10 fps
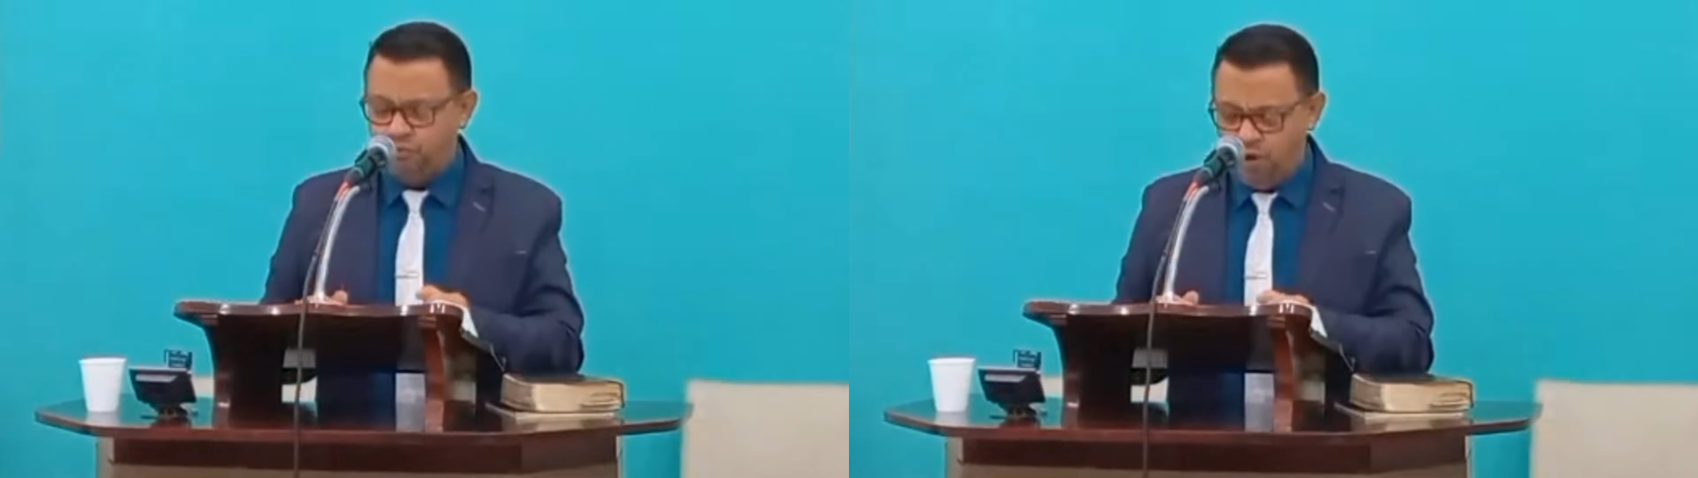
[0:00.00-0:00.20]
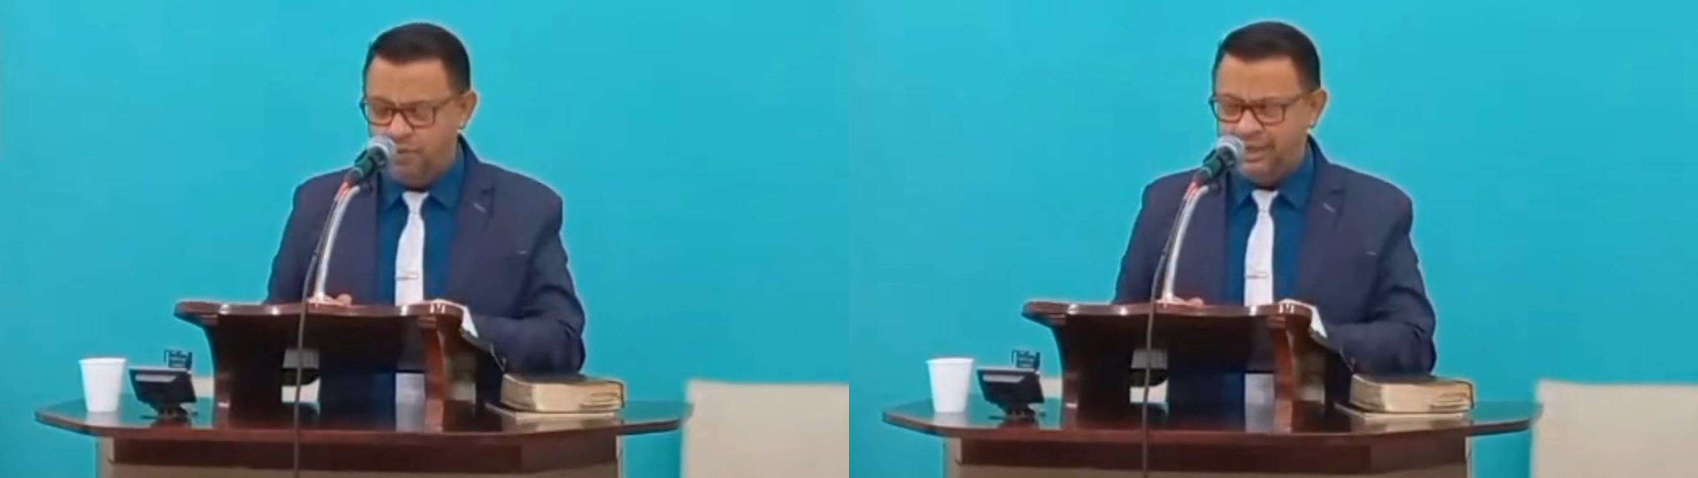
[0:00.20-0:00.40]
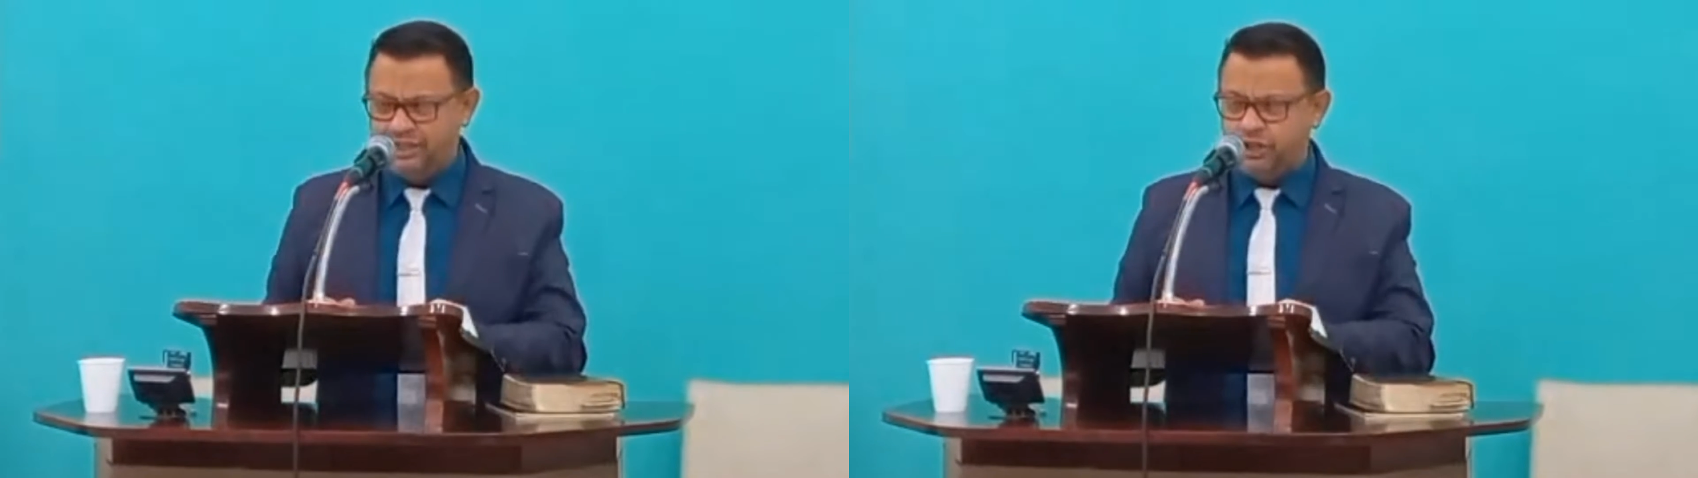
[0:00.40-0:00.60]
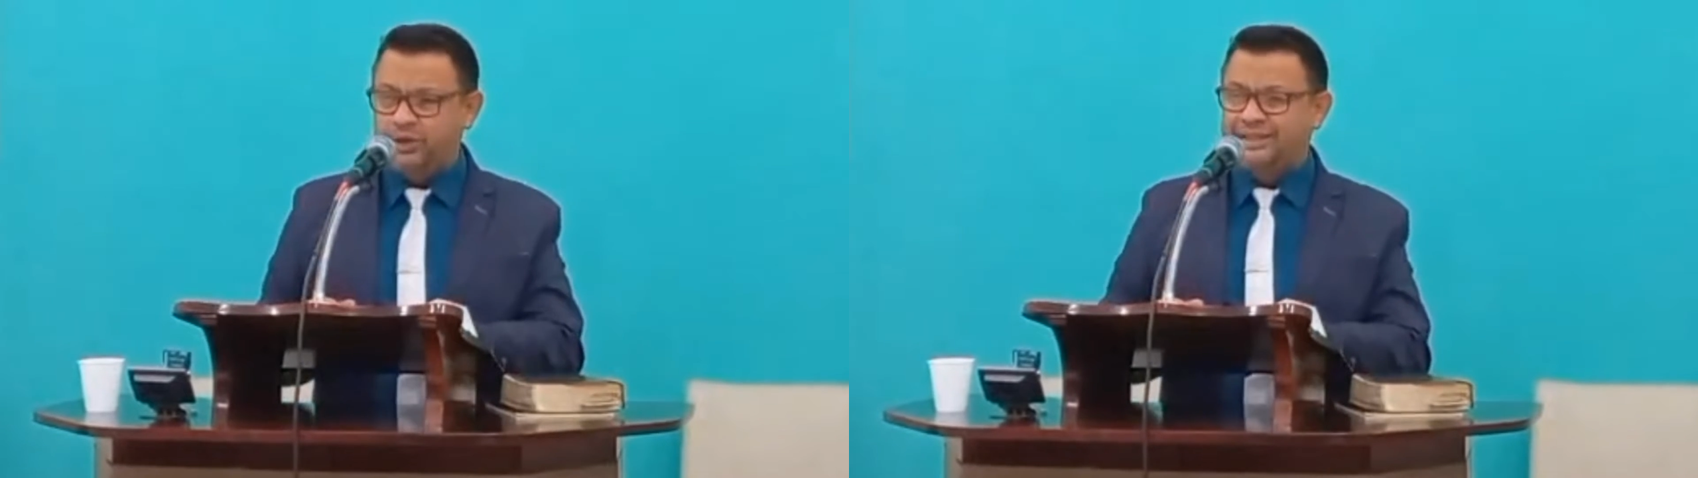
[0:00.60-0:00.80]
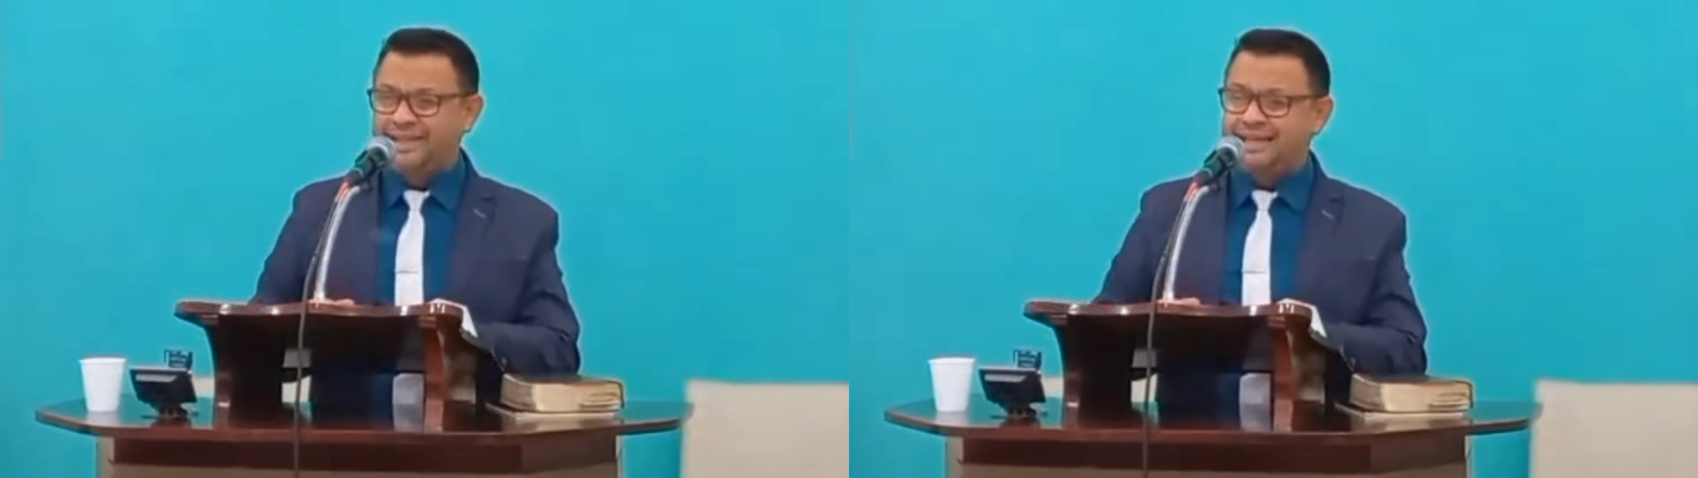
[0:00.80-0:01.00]
O irmão Brando
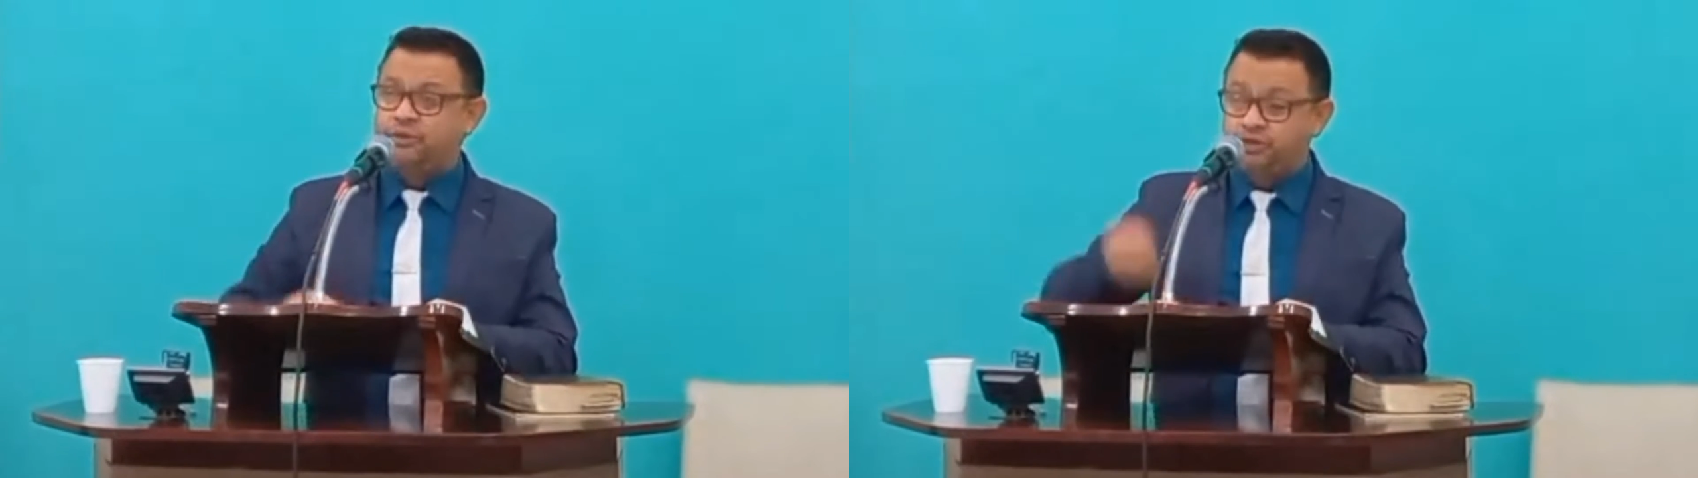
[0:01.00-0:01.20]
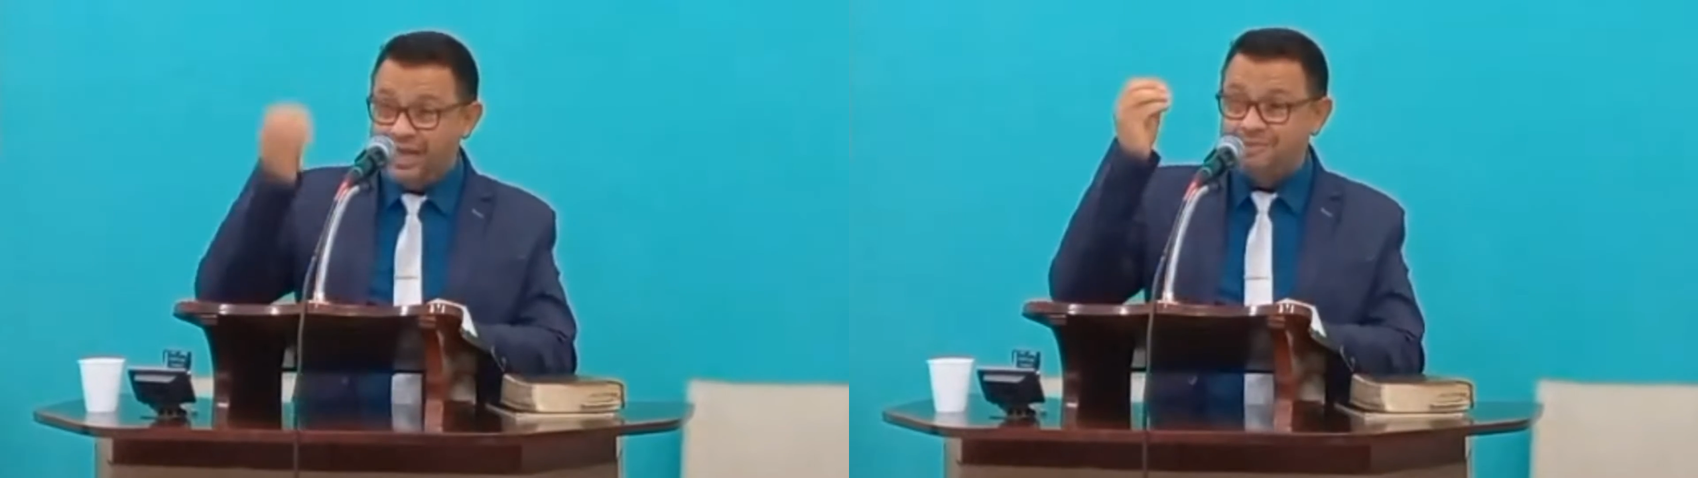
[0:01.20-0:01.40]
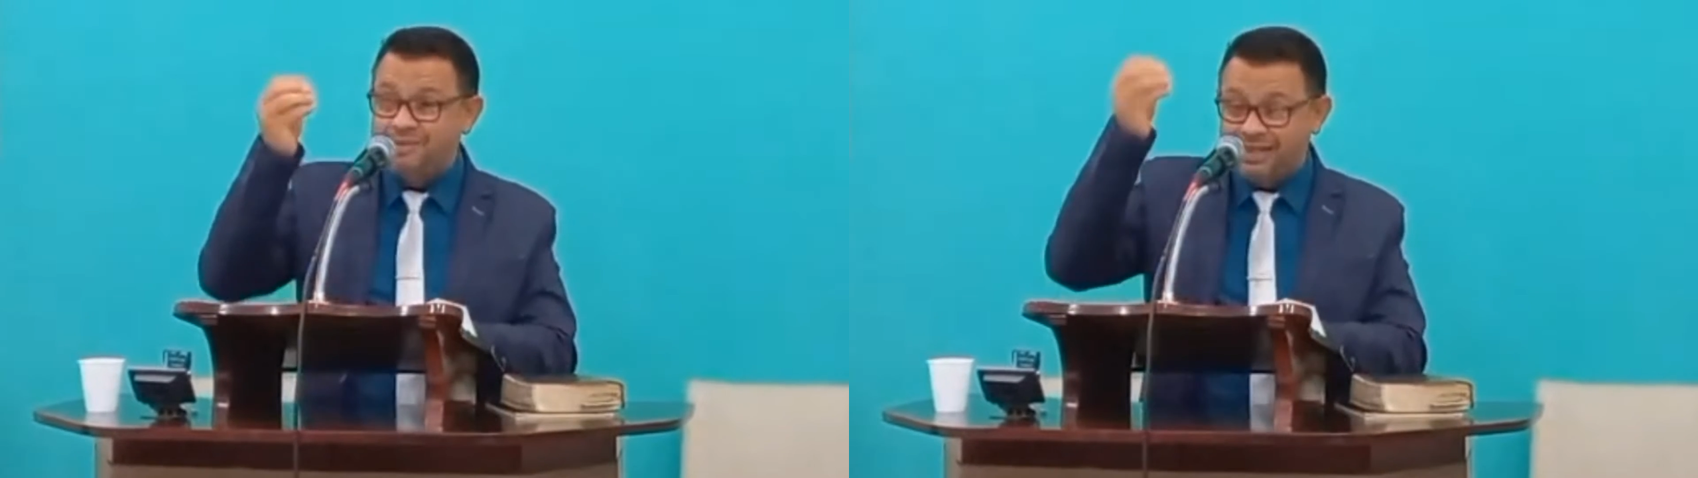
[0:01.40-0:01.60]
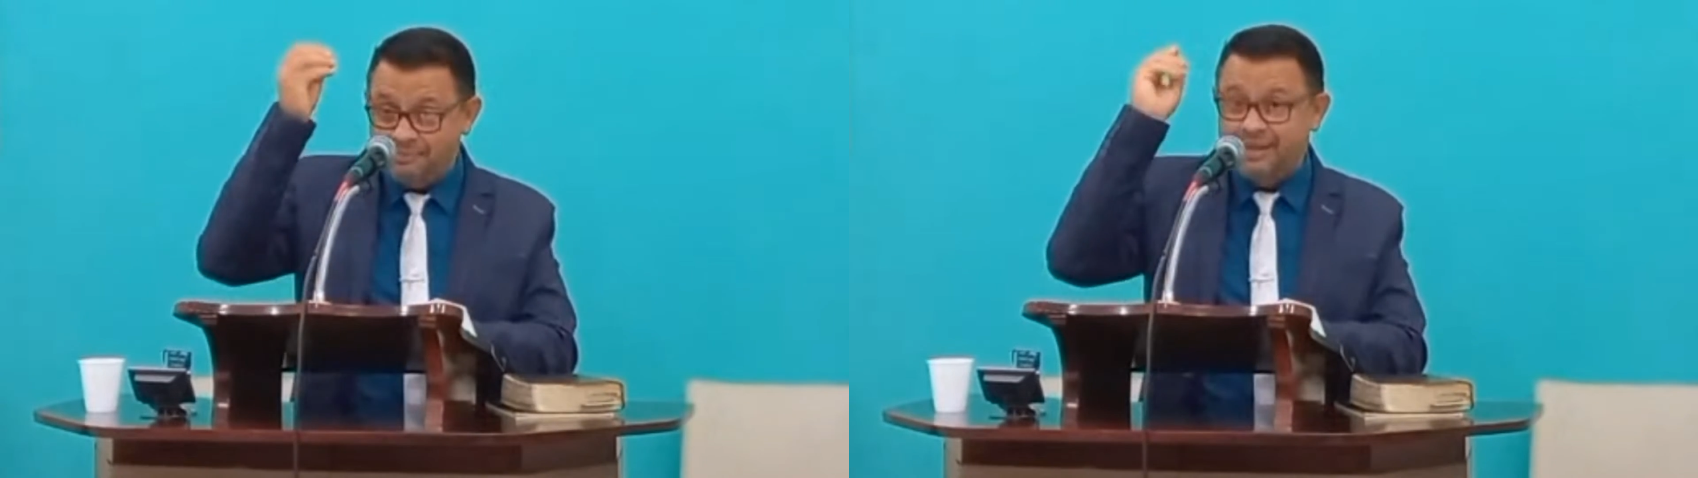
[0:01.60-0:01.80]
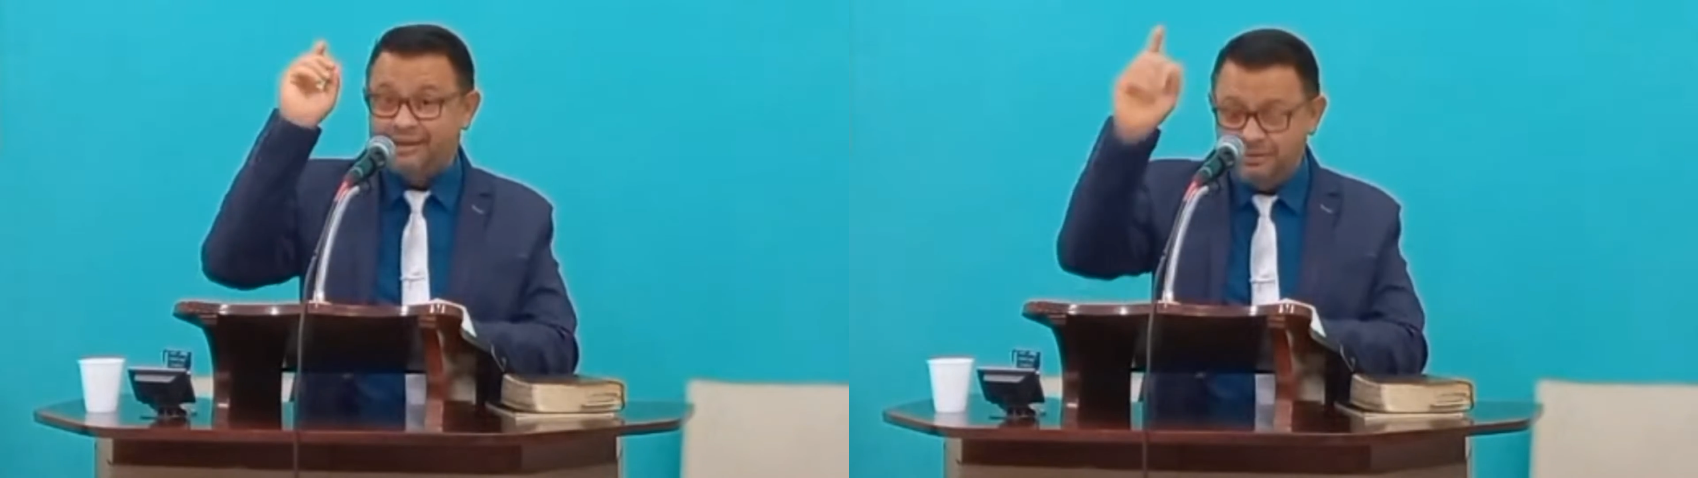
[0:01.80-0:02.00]
chegou a dizer que os dez mandamentos,